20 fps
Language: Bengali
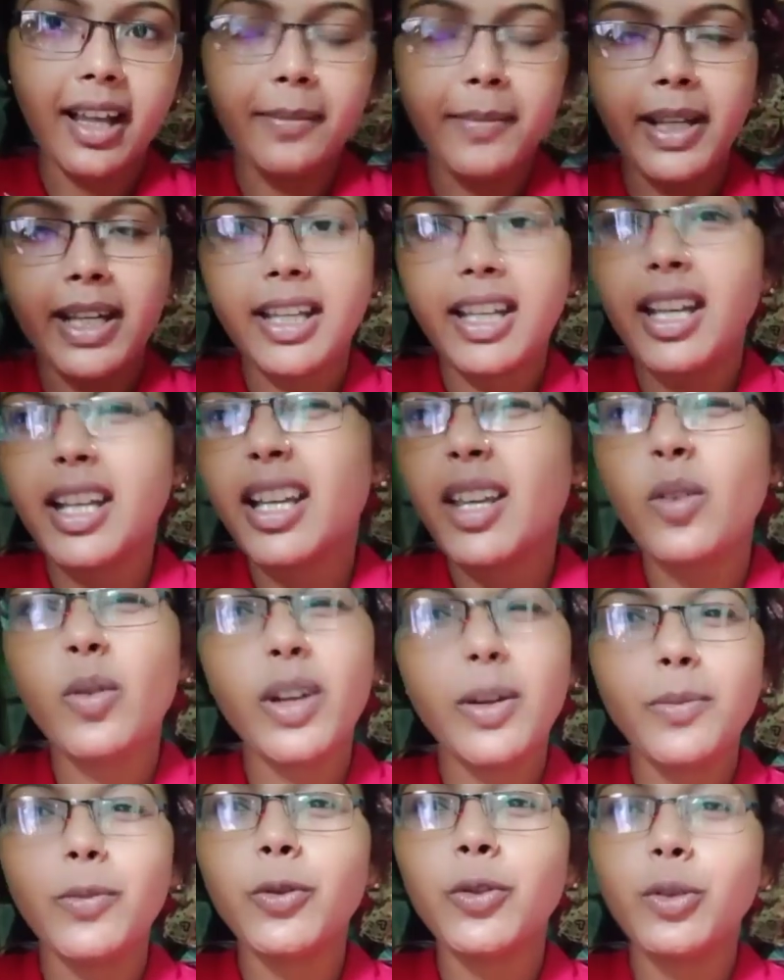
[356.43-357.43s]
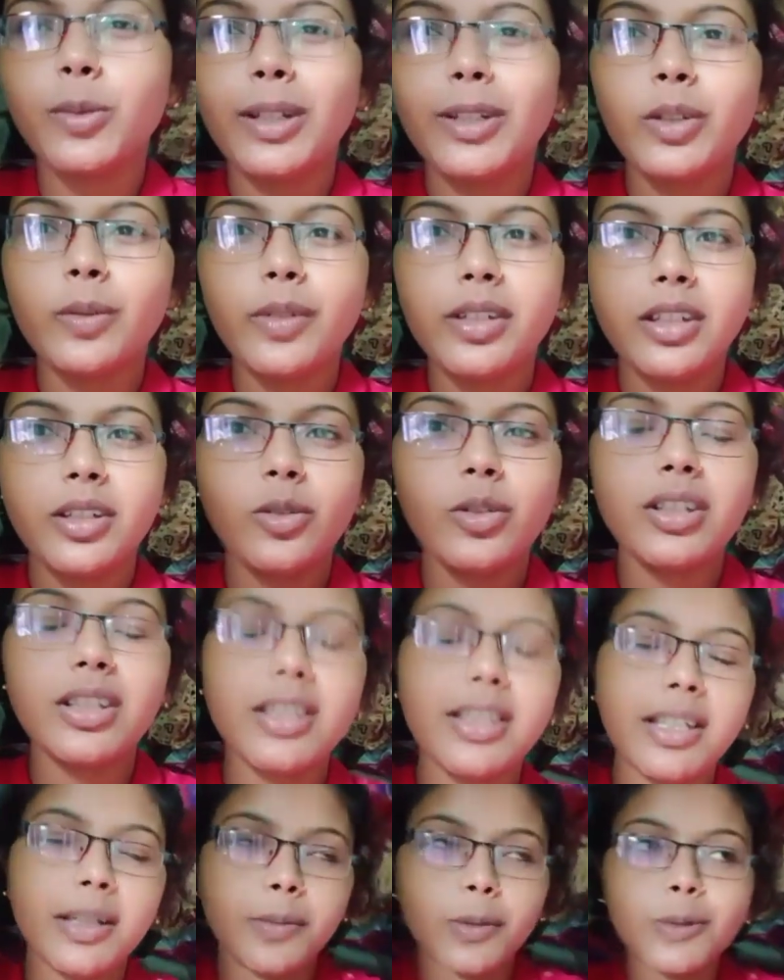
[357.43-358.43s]
মানে একে ওকে বন্ধুবান্ধবদেরকে
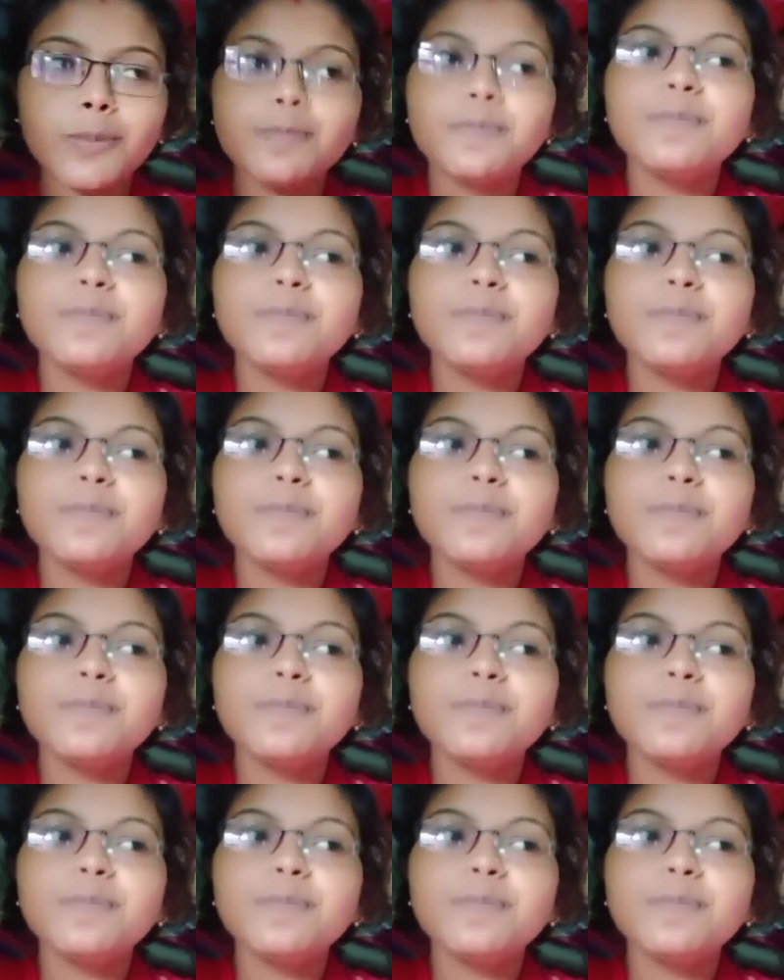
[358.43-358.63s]
দেবো